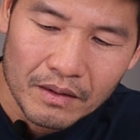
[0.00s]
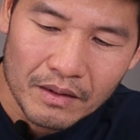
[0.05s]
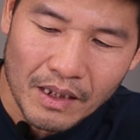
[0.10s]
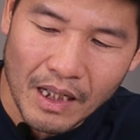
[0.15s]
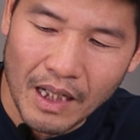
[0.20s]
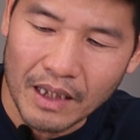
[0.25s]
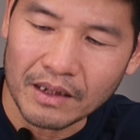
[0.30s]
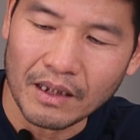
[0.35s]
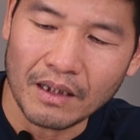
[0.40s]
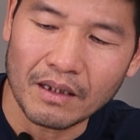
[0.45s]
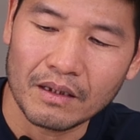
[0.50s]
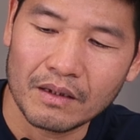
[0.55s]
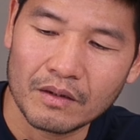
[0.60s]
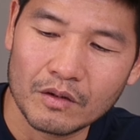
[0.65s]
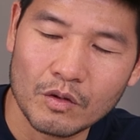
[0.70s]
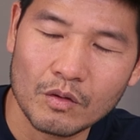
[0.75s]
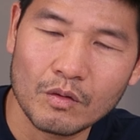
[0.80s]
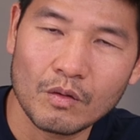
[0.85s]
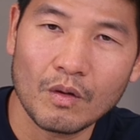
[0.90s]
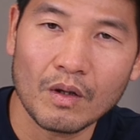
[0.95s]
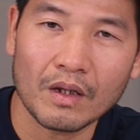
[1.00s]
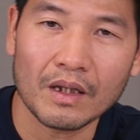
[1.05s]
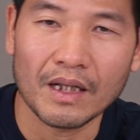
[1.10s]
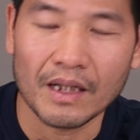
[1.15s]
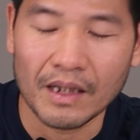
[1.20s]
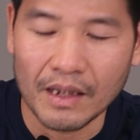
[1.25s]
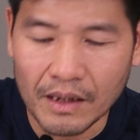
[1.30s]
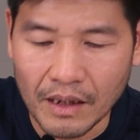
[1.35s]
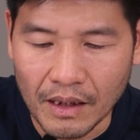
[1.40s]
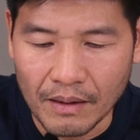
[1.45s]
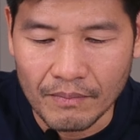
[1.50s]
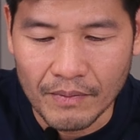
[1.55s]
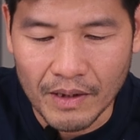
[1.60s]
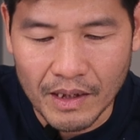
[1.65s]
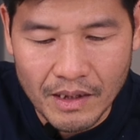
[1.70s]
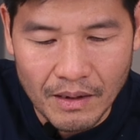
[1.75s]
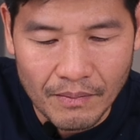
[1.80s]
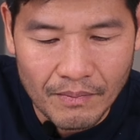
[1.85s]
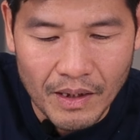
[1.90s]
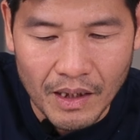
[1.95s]
sang tận Trung Quốc để đi tìm
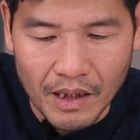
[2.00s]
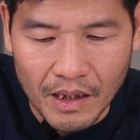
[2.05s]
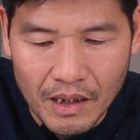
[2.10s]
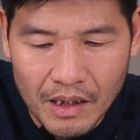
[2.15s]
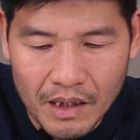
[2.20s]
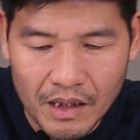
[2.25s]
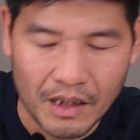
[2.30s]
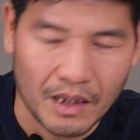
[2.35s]
cái sâm rừng.